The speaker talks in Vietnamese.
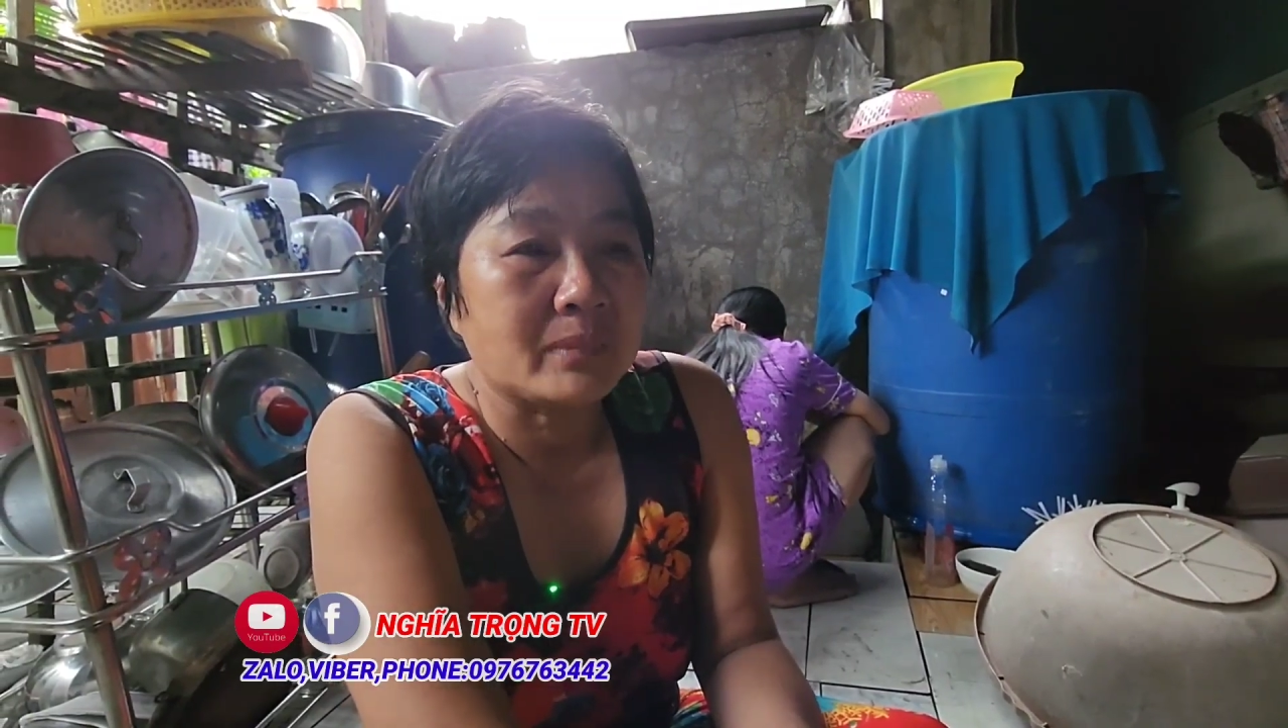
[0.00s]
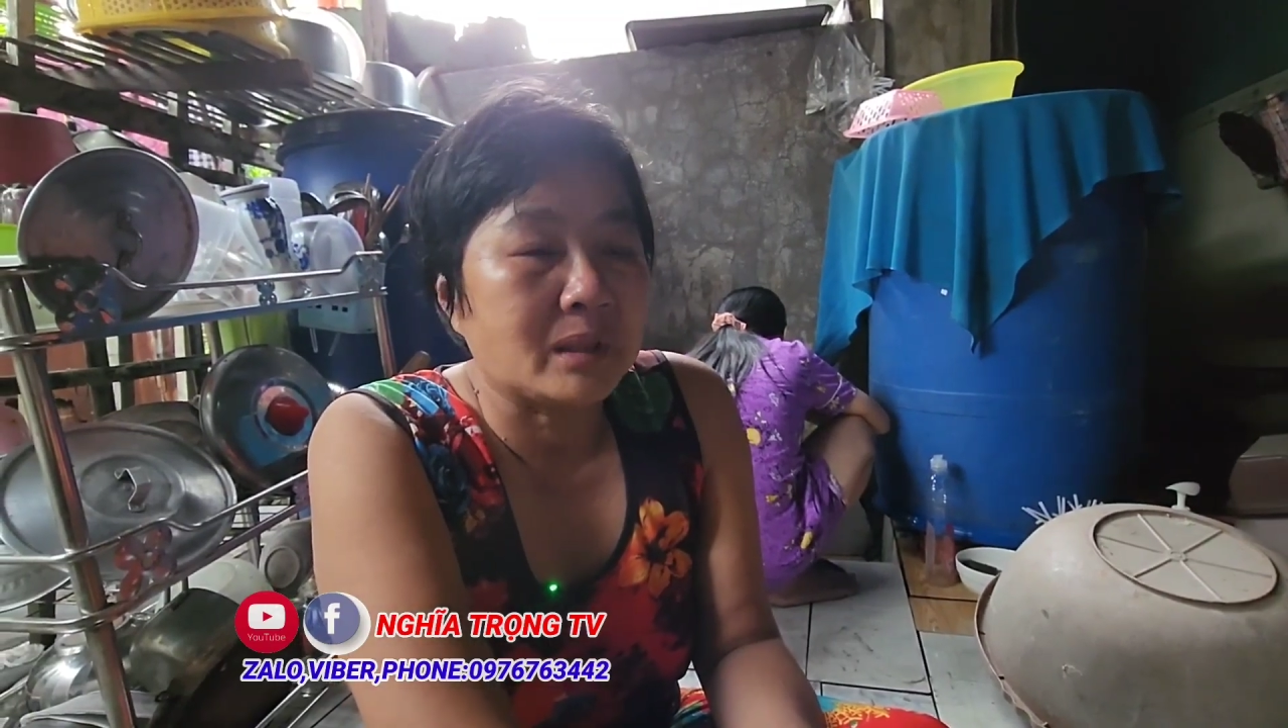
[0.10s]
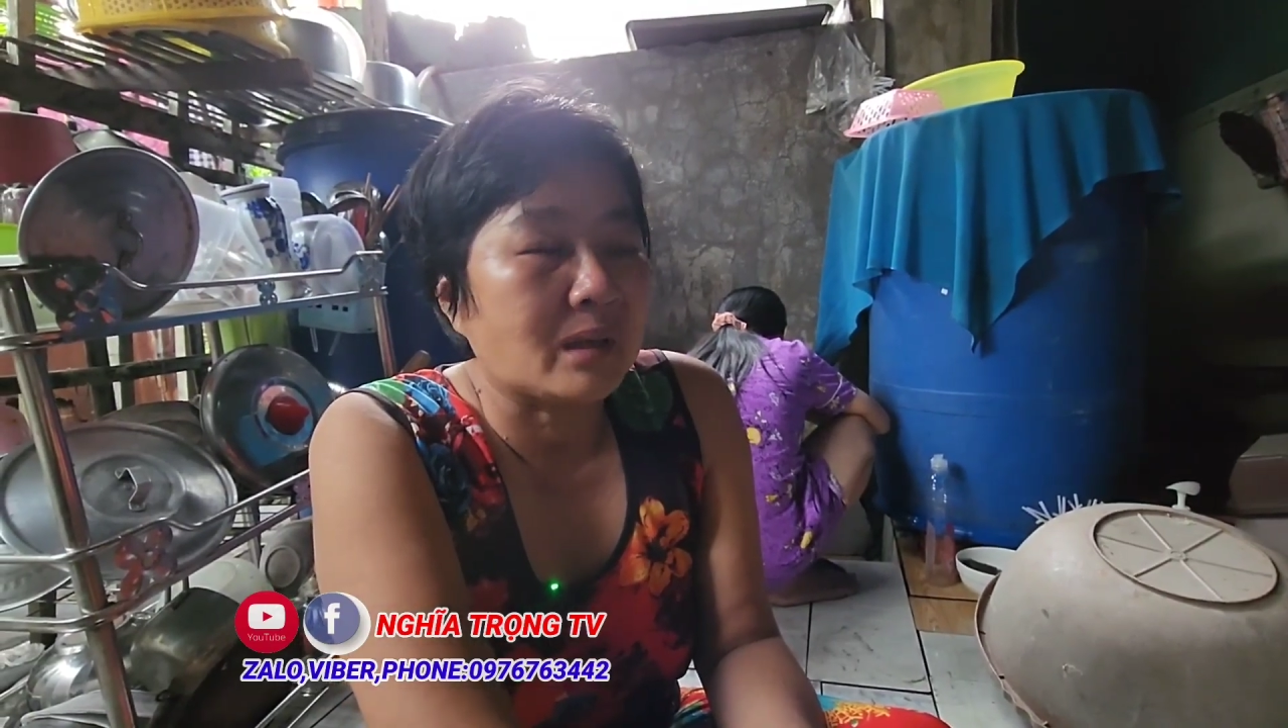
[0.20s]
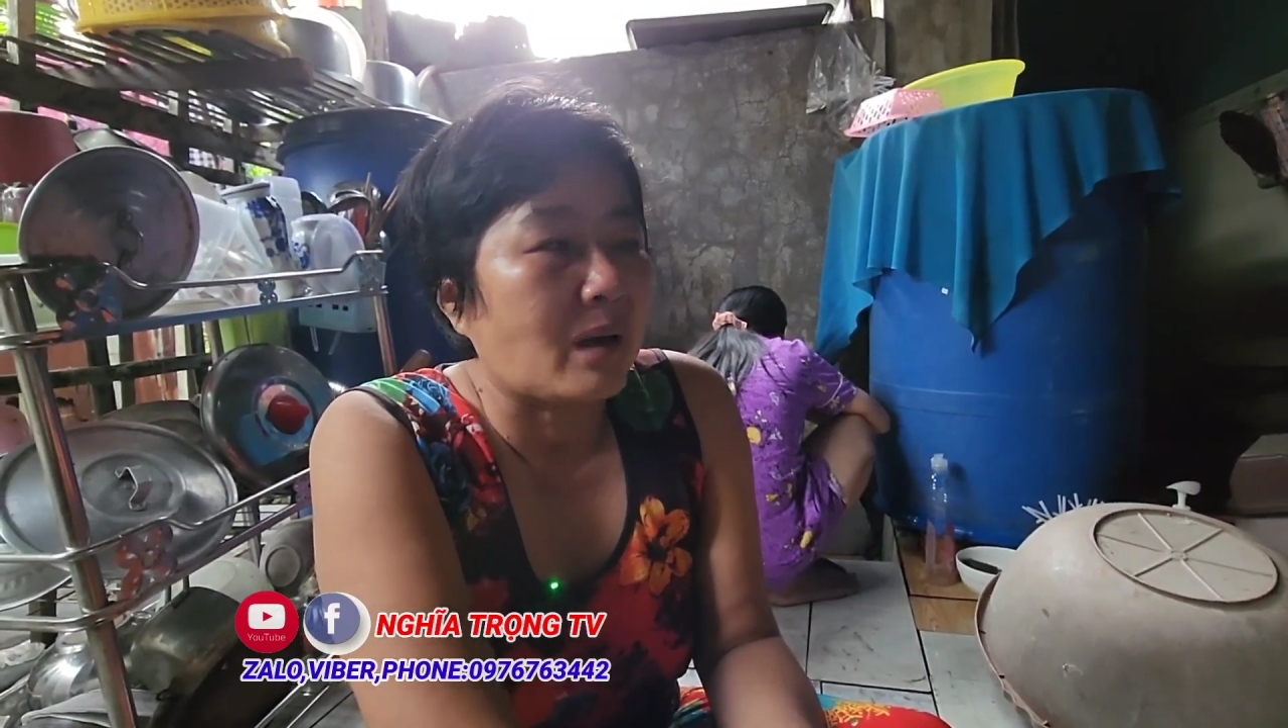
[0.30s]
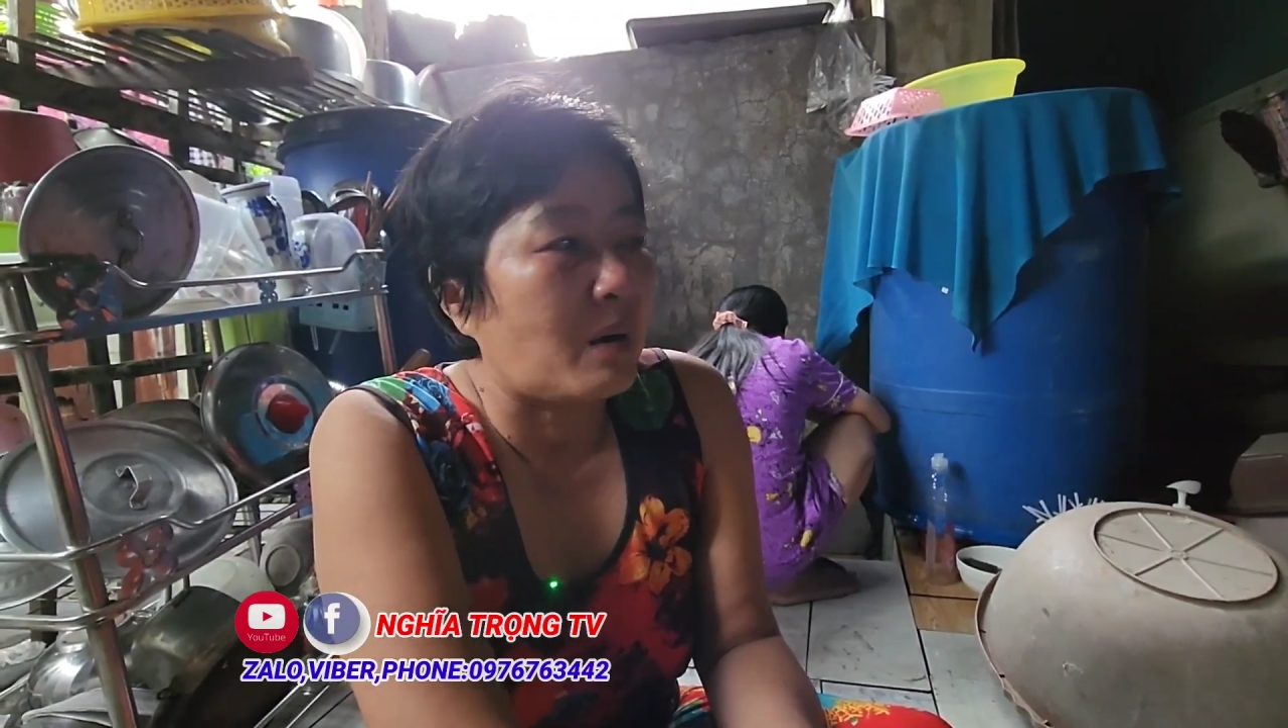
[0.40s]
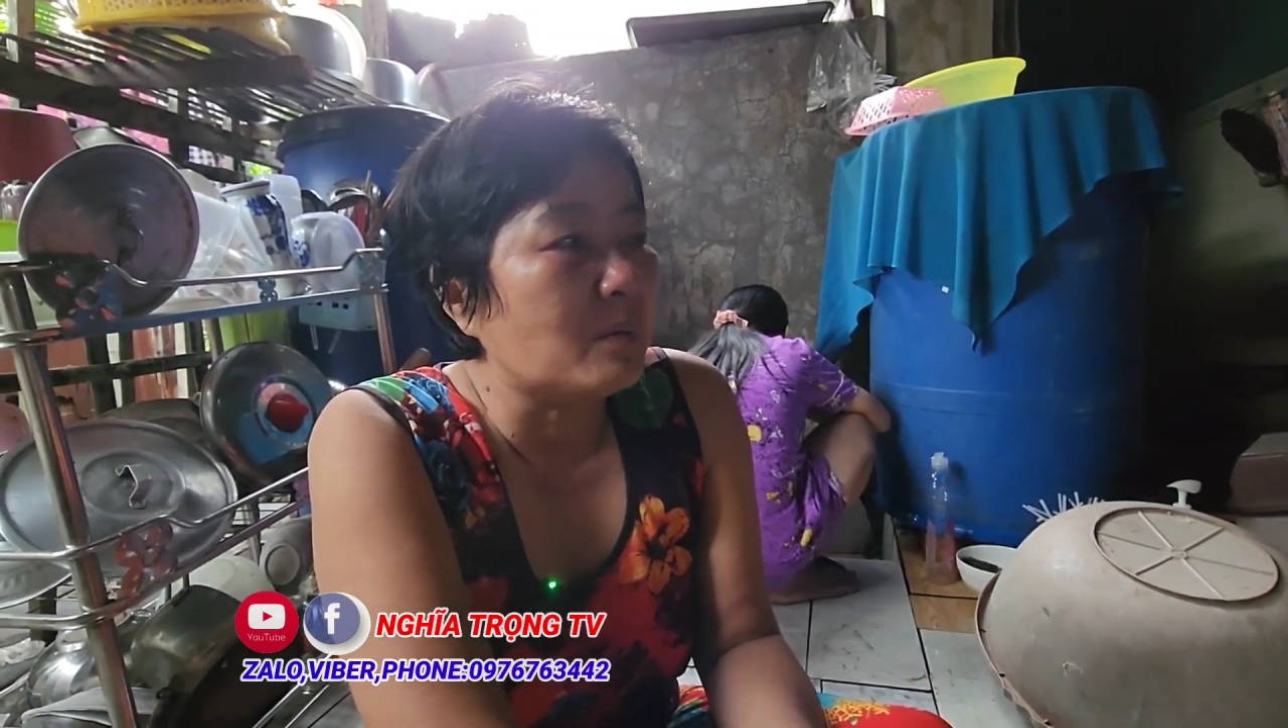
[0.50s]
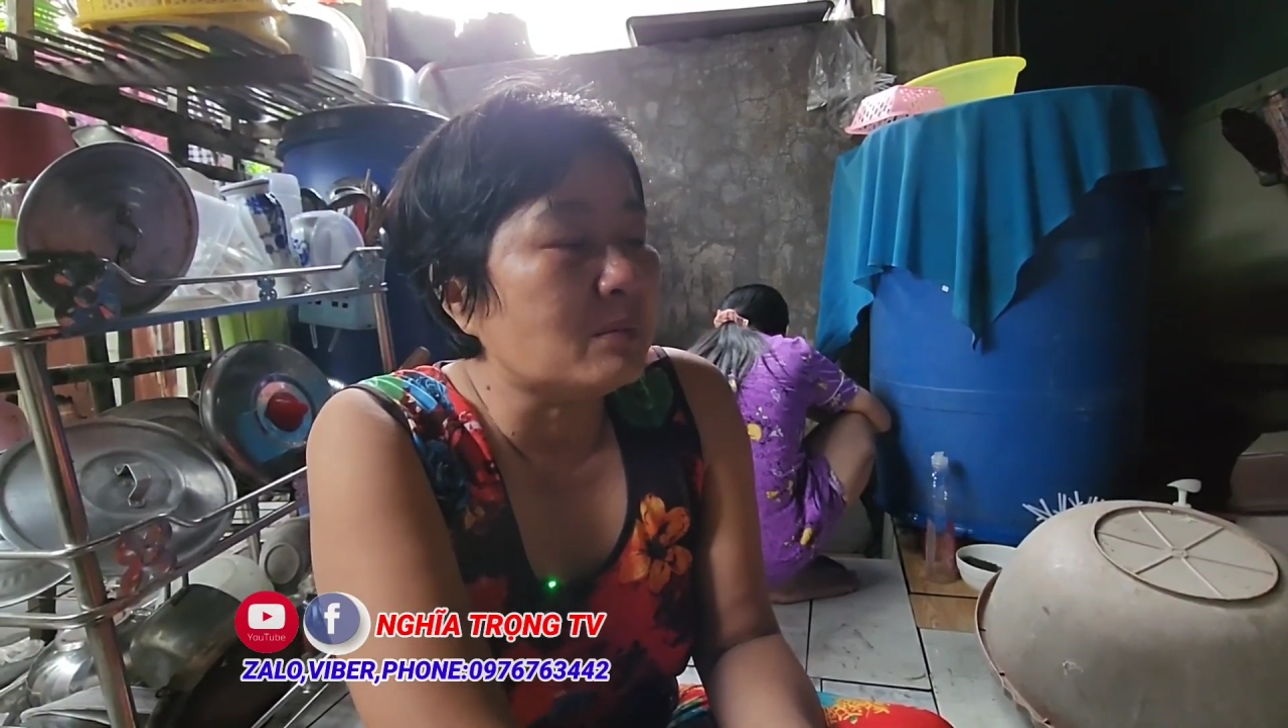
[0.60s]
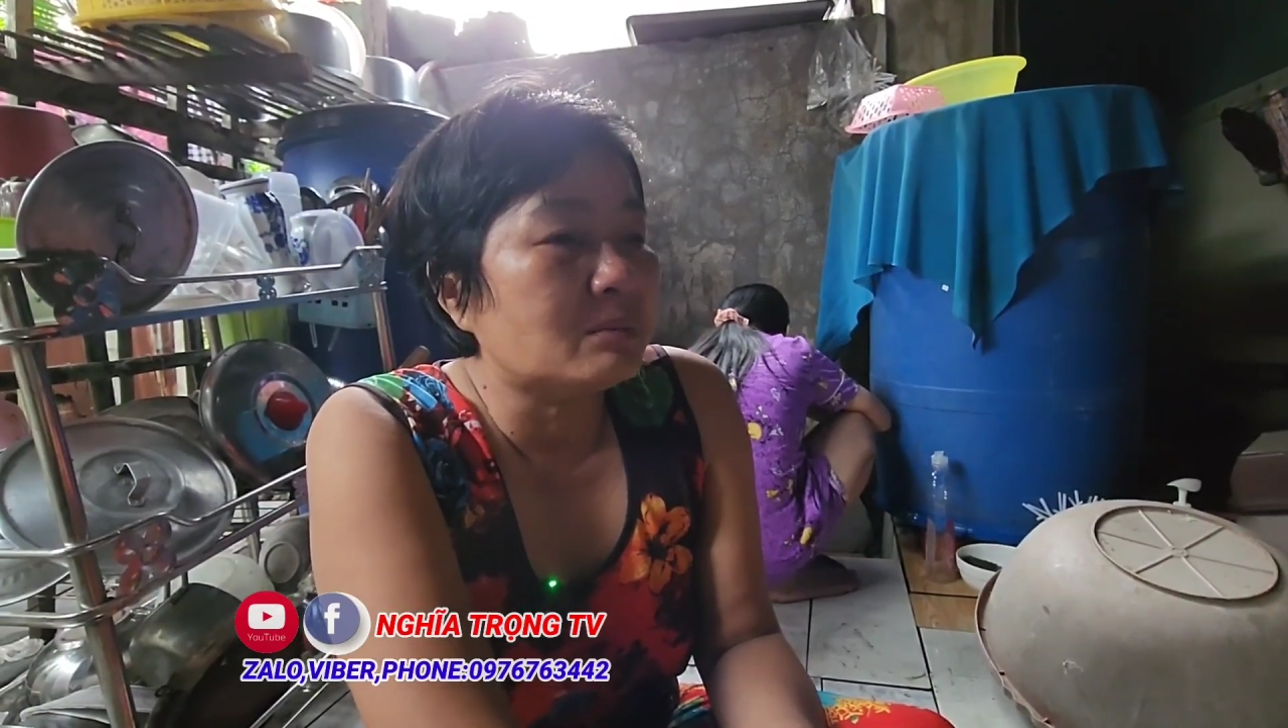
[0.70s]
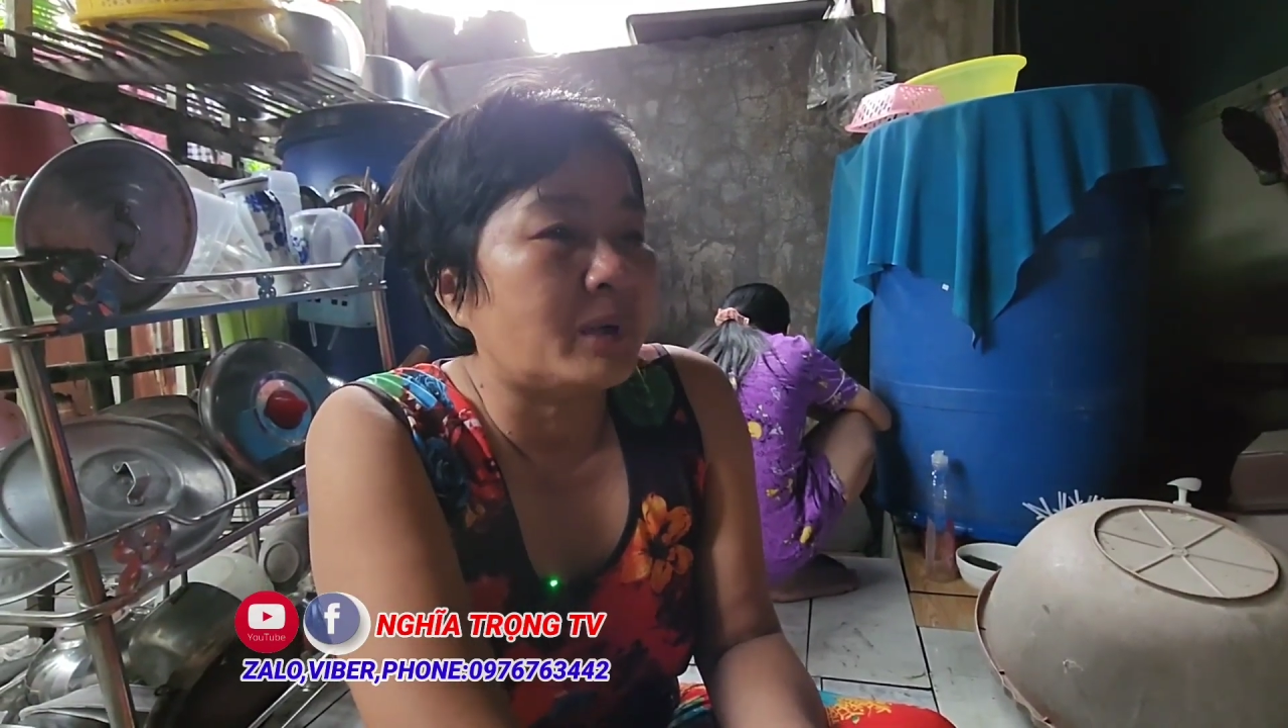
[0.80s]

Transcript: mình khổ